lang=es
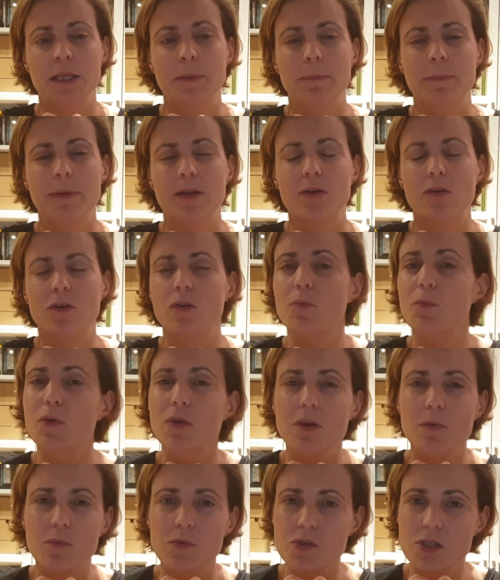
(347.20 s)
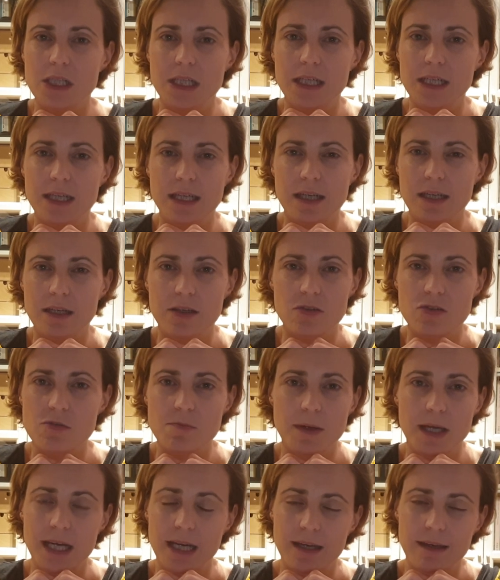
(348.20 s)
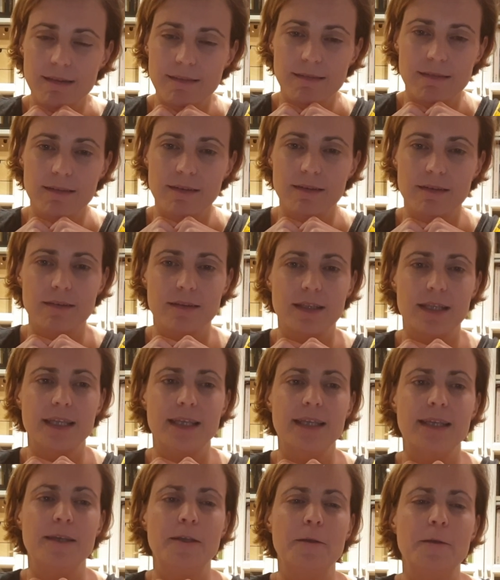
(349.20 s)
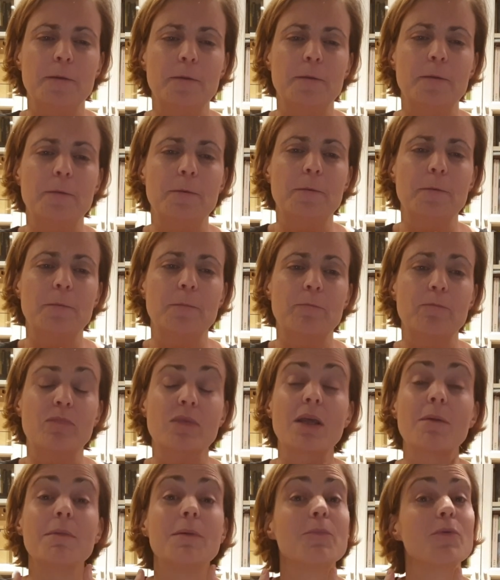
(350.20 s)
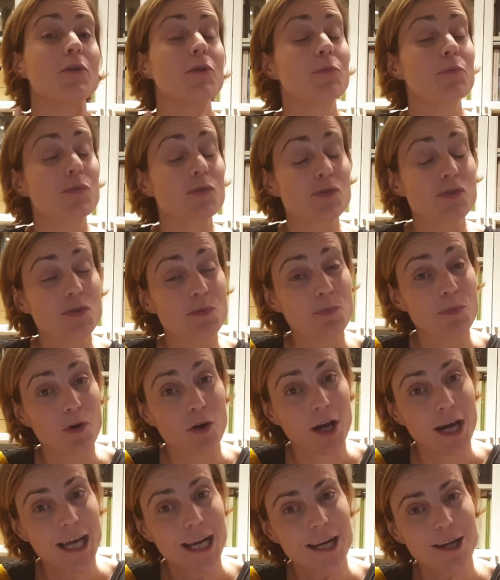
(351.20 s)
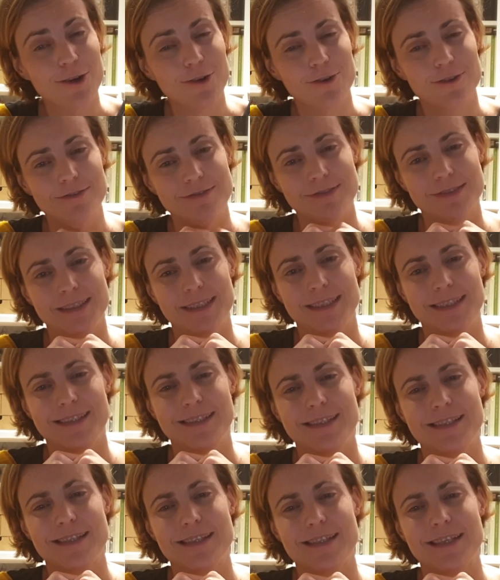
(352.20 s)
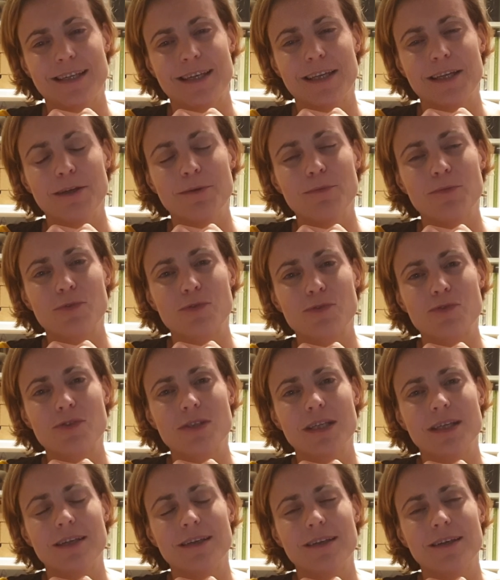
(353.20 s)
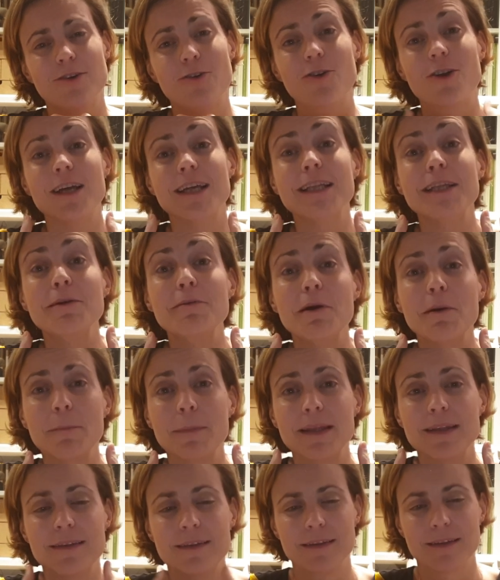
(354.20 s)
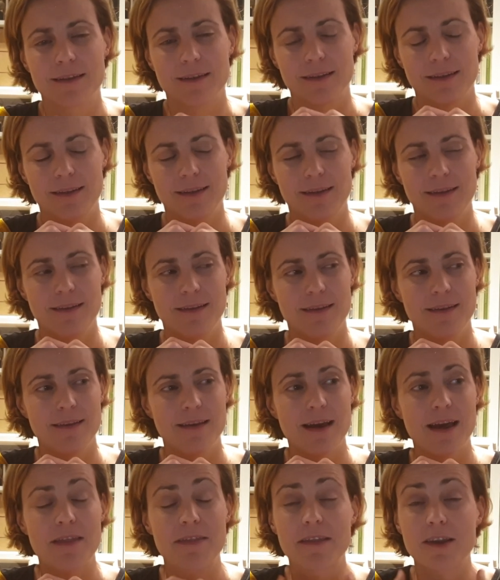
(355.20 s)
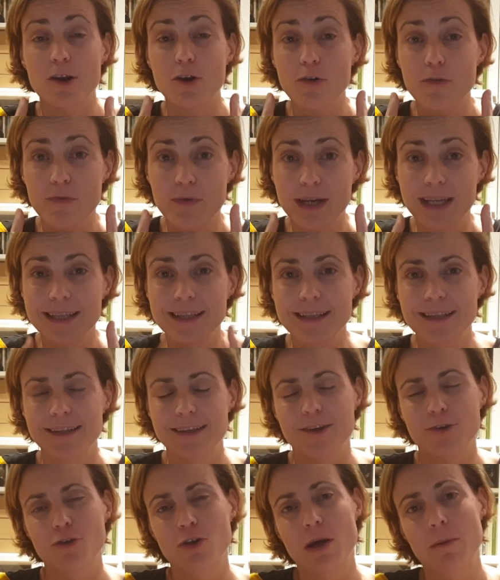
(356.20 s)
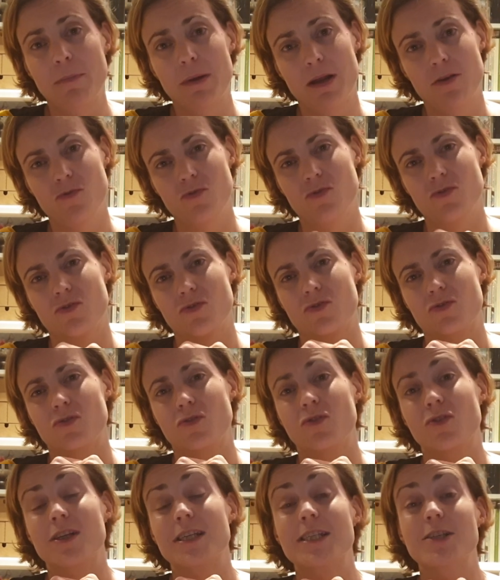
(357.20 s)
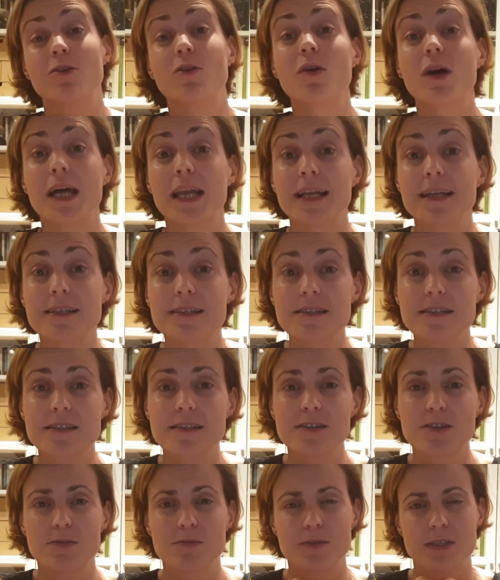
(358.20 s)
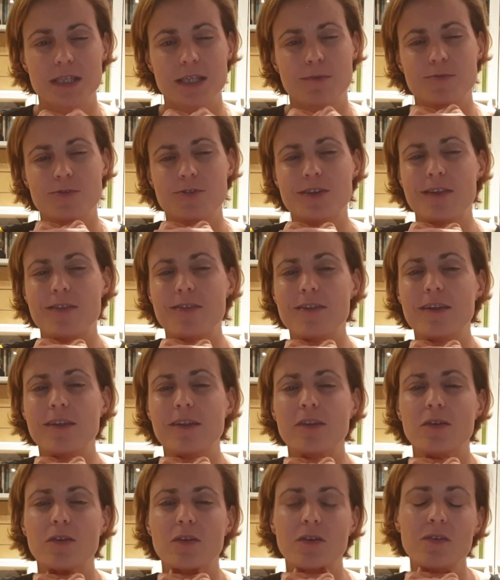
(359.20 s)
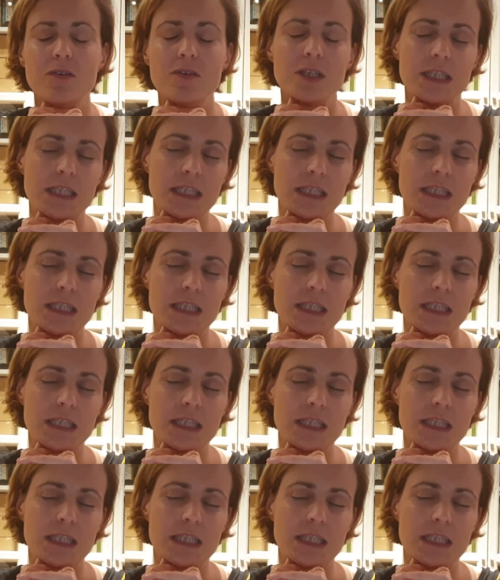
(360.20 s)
pero no podemos dejar que nos paralice y también podemos invocarlo si queremos eh, colectivamente hacerlo frente con aplausos o con eslóganes, como estamos haciendo.